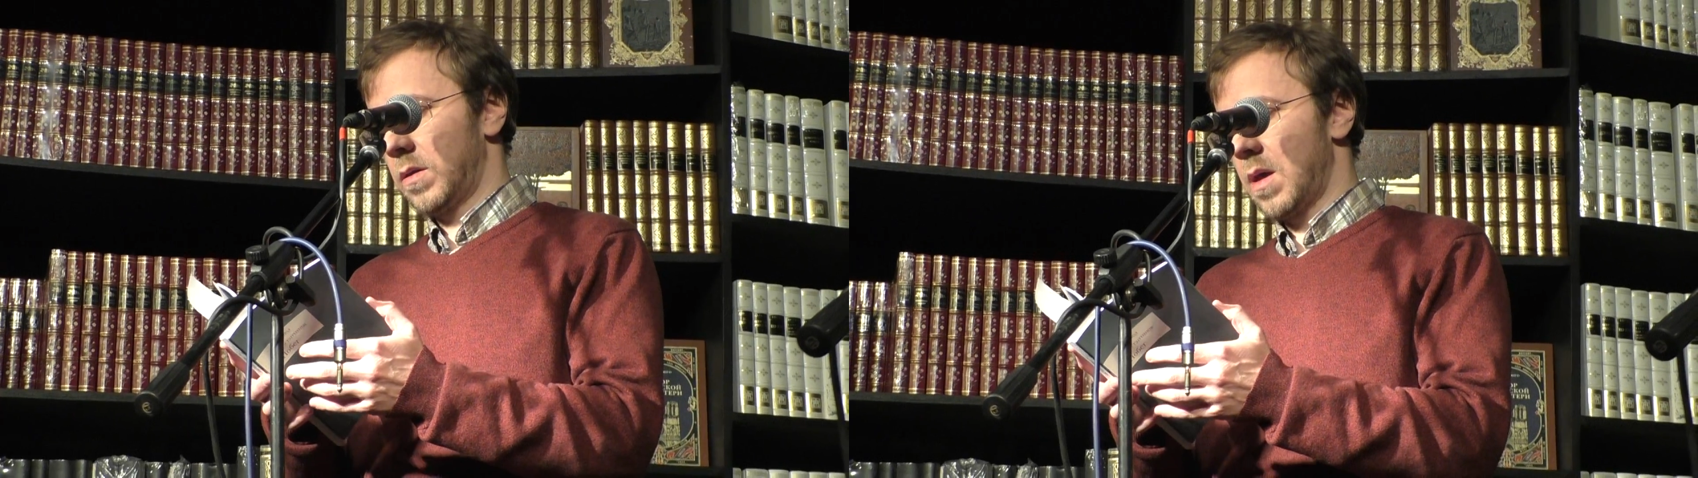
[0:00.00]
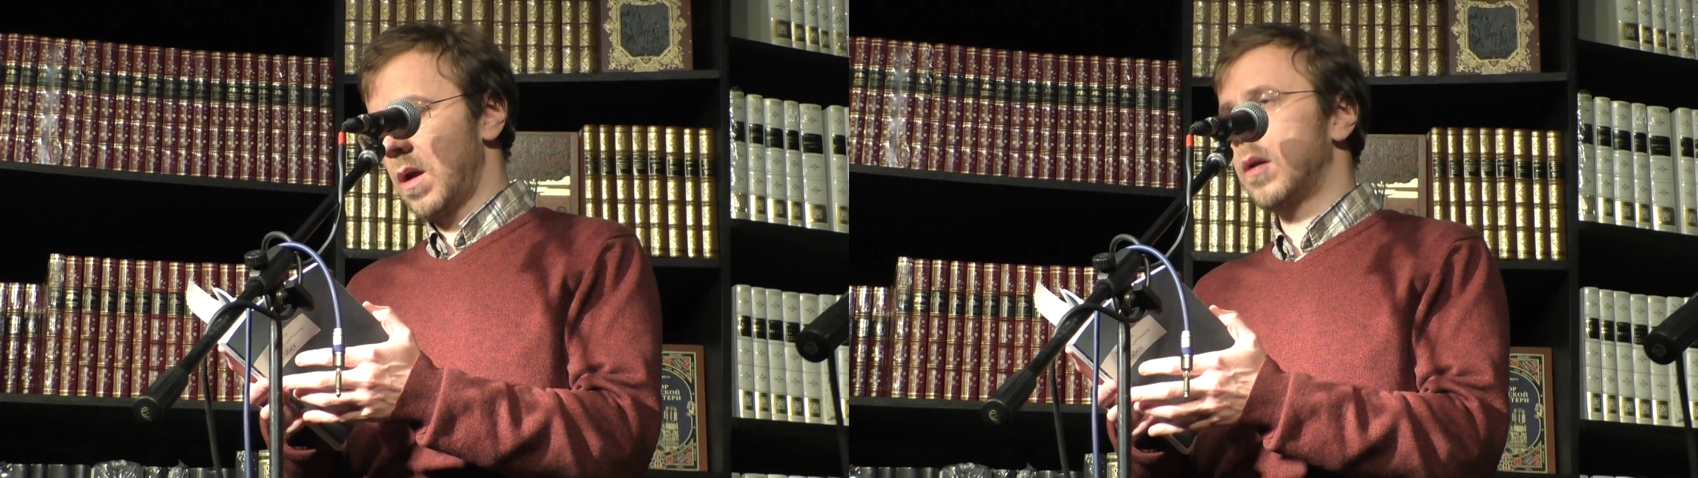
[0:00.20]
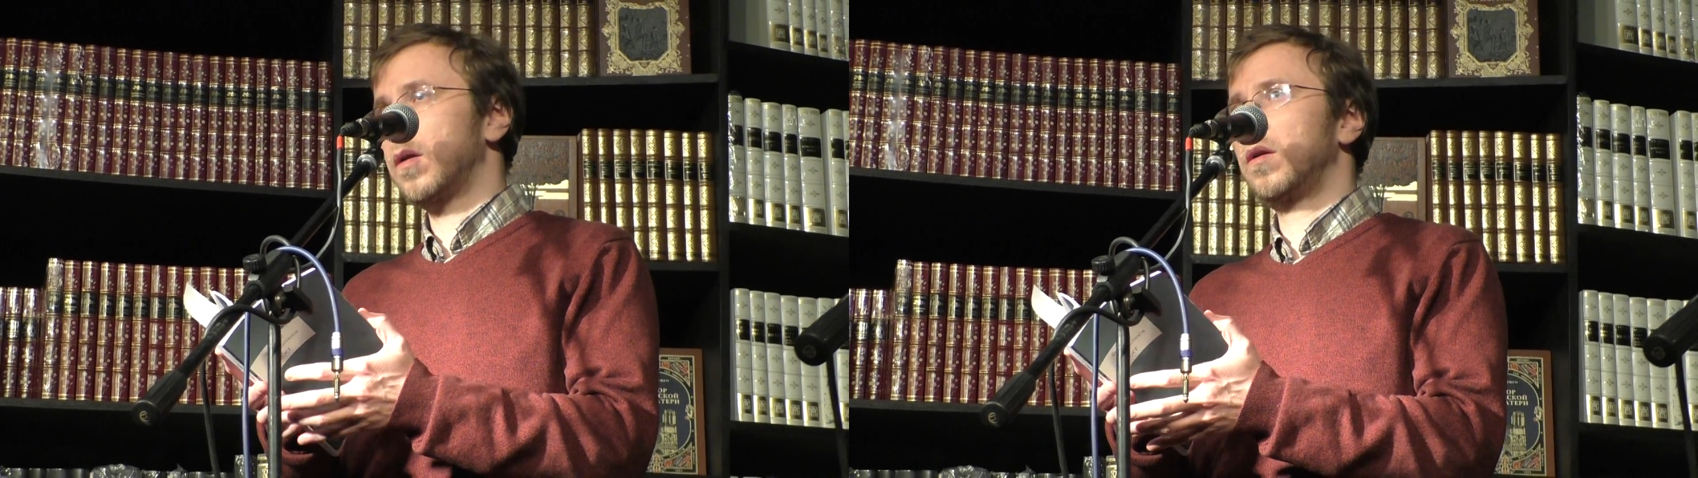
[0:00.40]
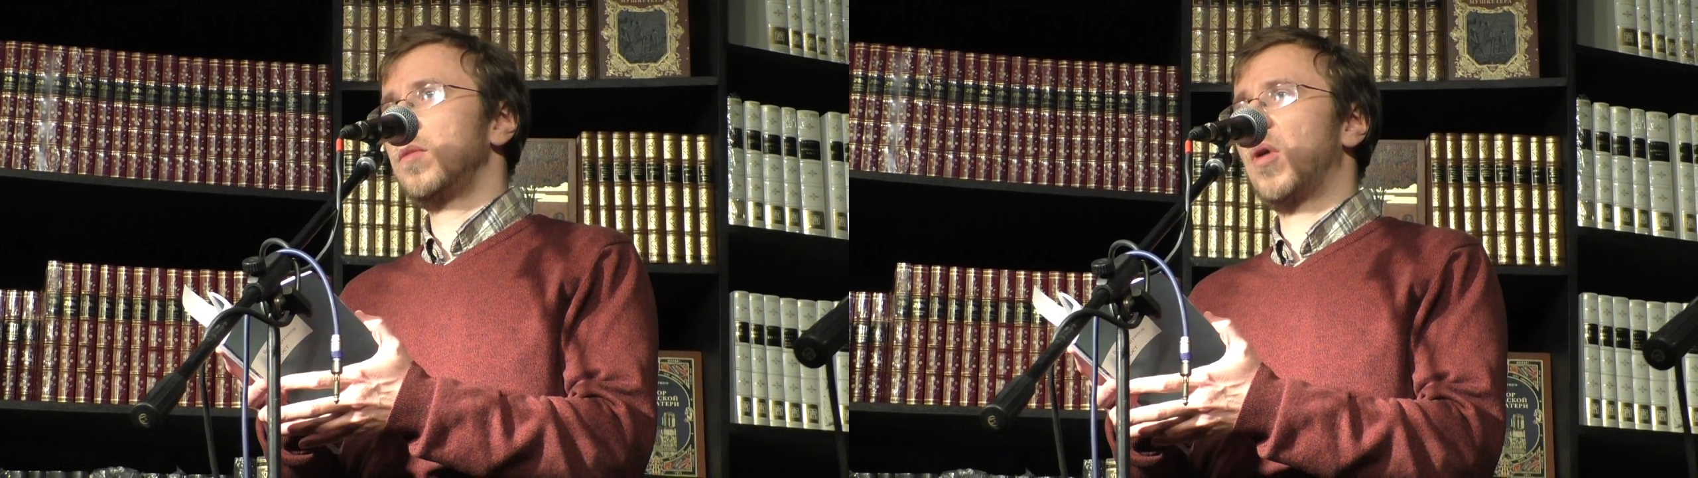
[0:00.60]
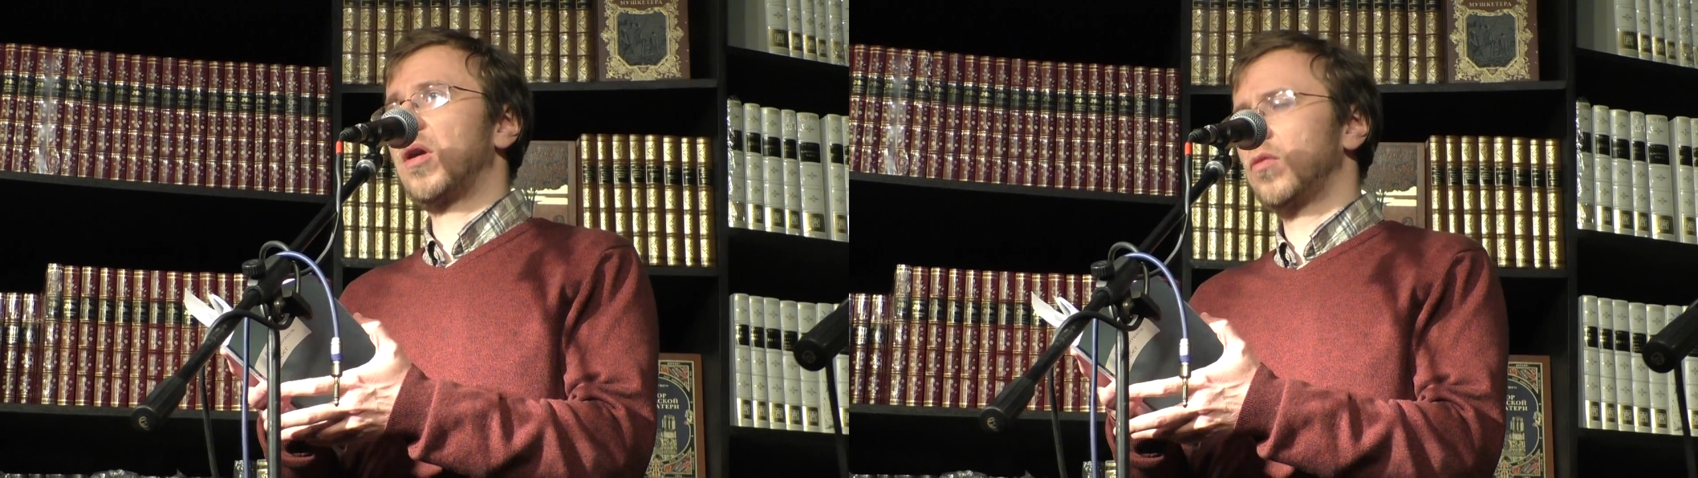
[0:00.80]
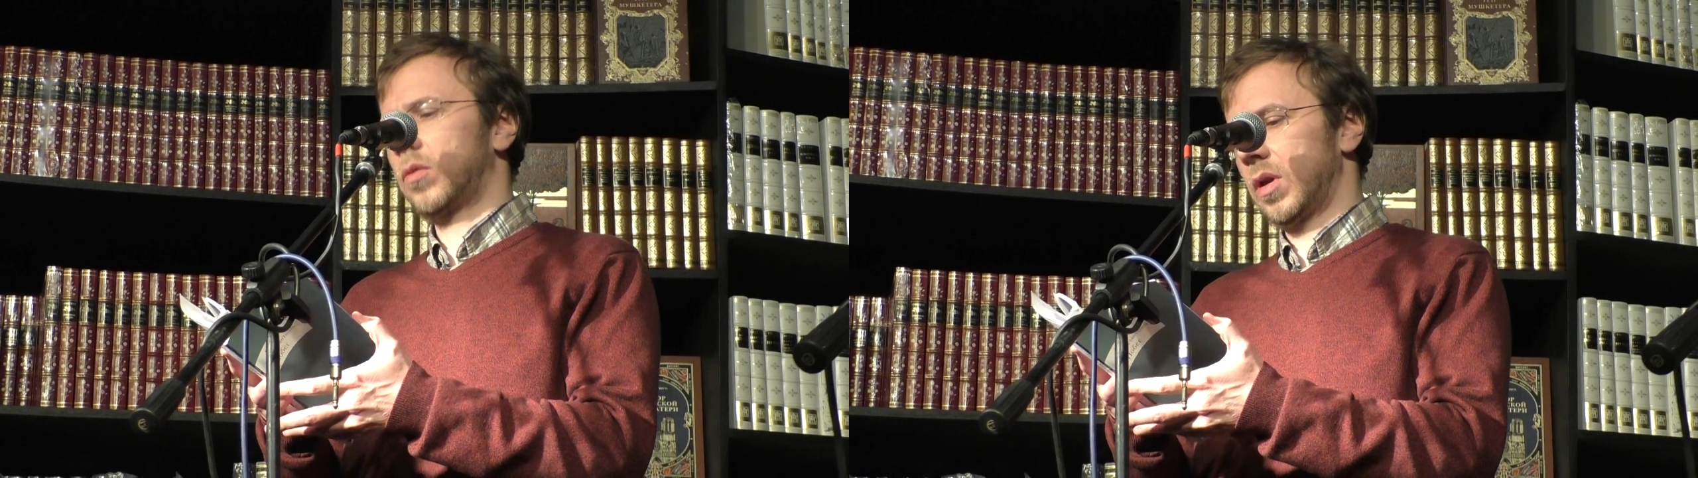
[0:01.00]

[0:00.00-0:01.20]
Так и поют